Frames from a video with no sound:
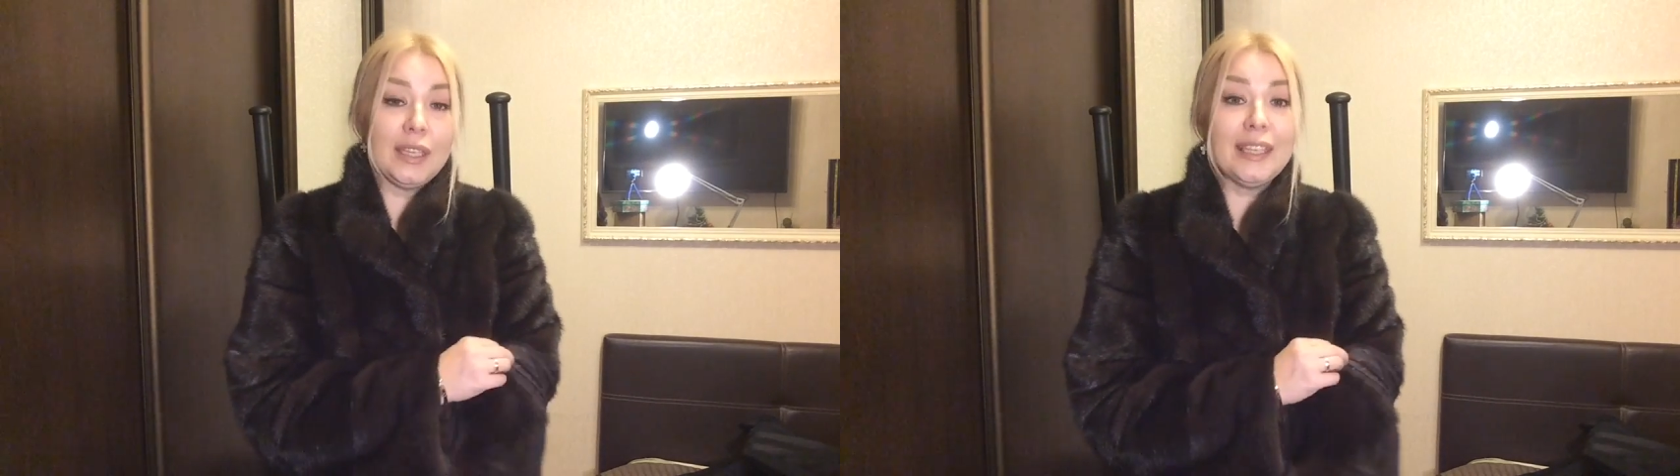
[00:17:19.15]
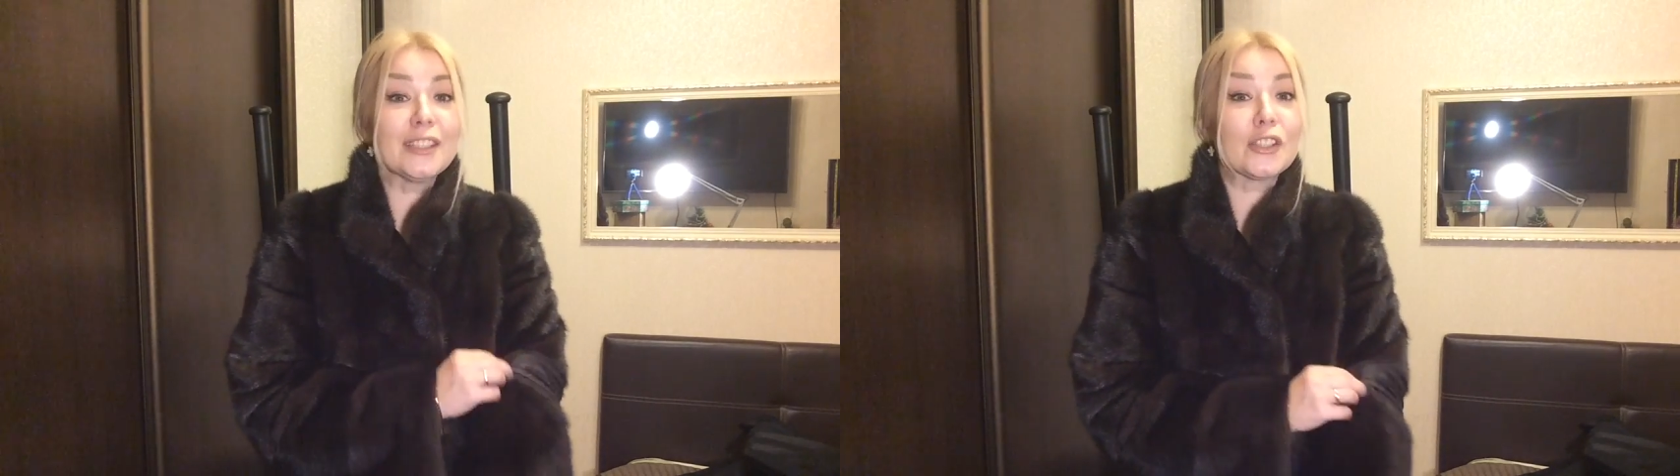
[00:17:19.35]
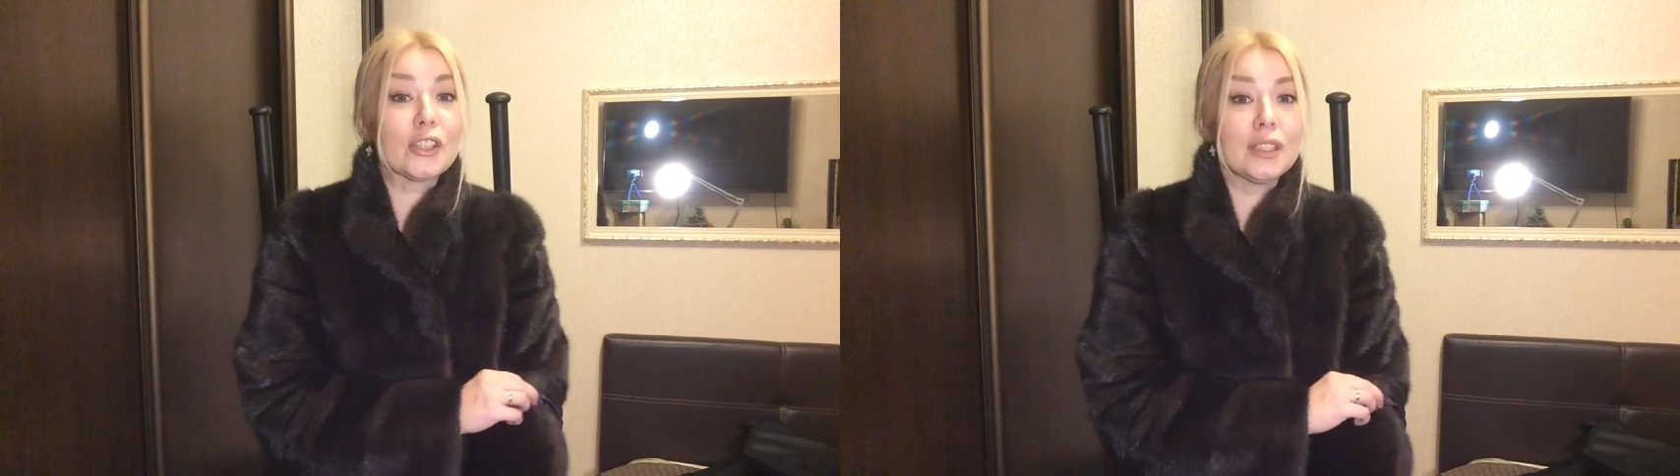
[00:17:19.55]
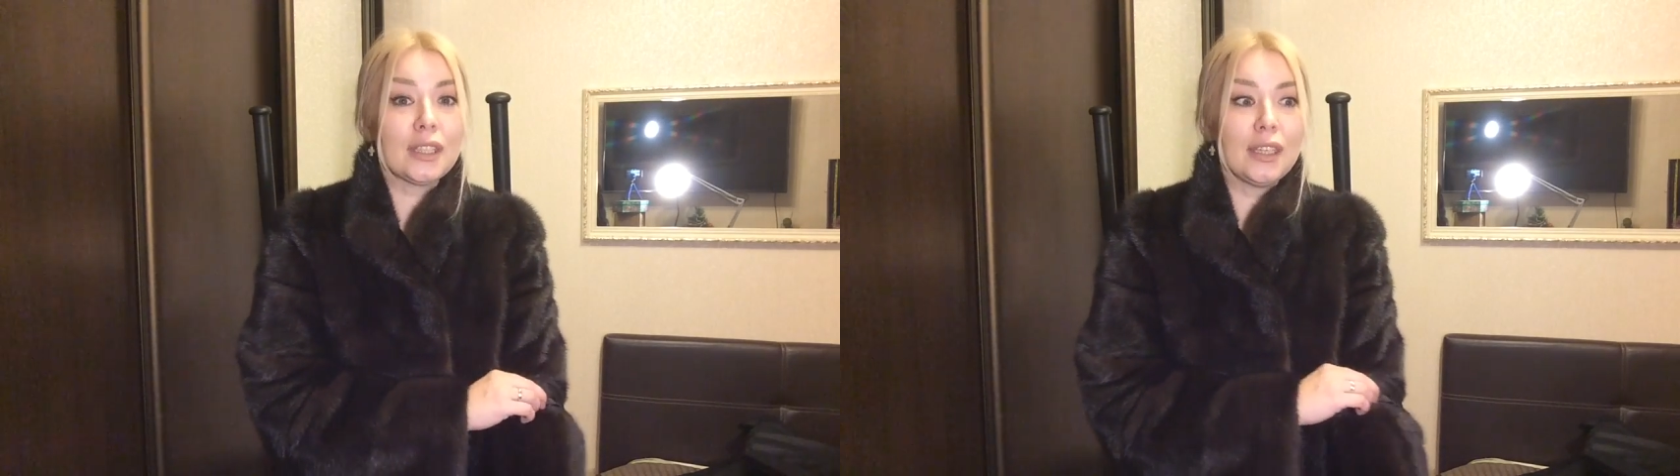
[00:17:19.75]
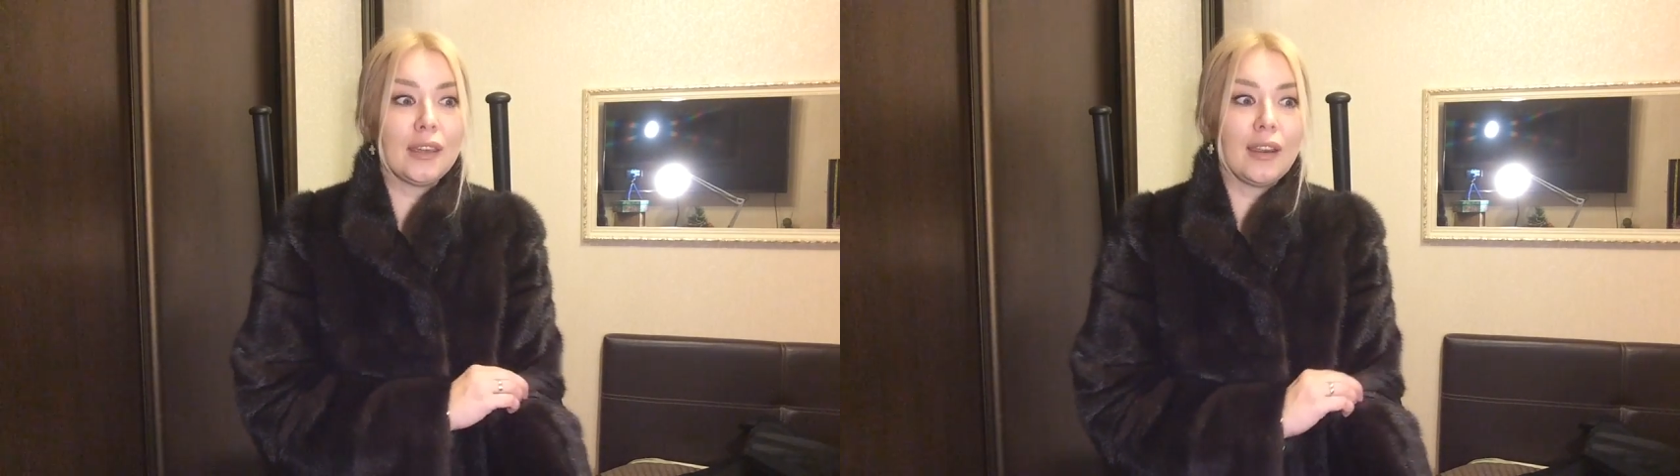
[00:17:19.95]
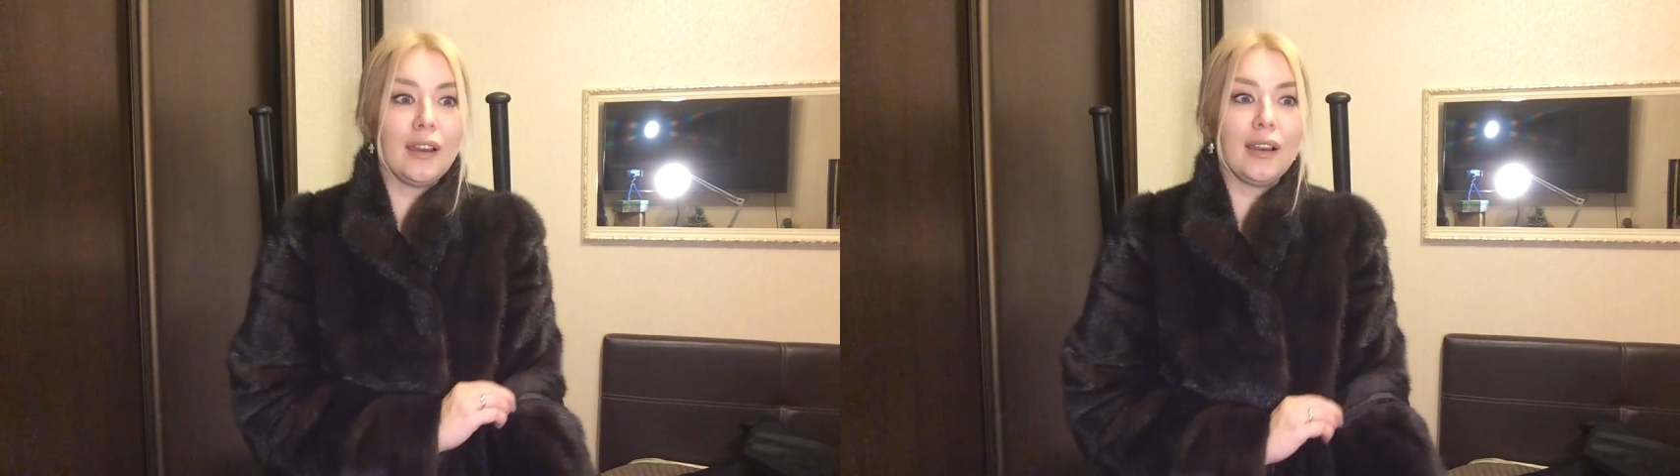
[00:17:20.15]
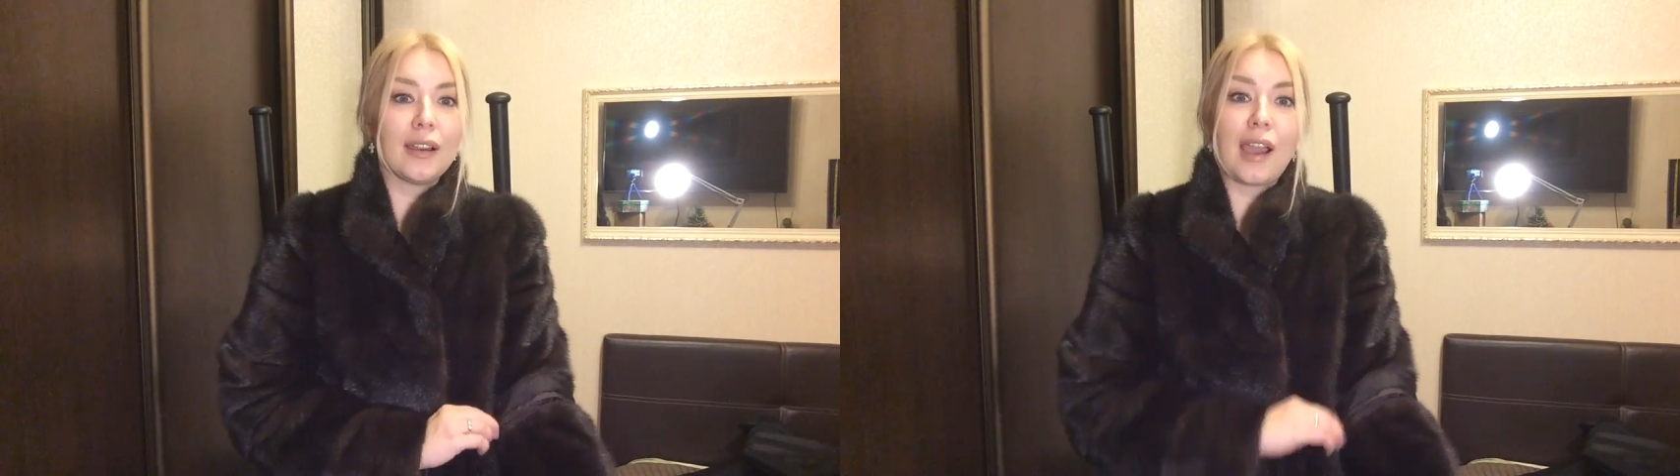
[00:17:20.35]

и сшитые а,